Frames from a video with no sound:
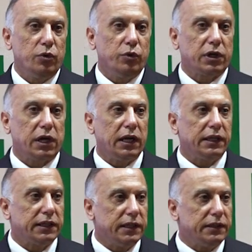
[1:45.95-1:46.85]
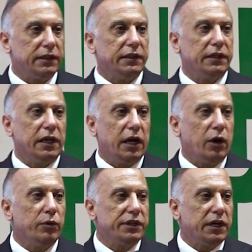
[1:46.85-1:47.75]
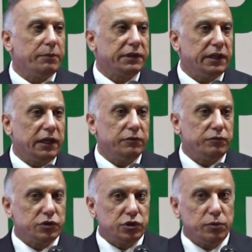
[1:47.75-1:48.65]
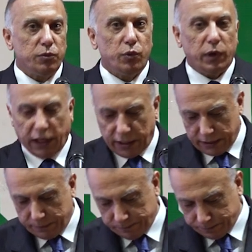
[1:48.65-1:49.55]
وكالة أو نيابة عن أنفسهم والعالم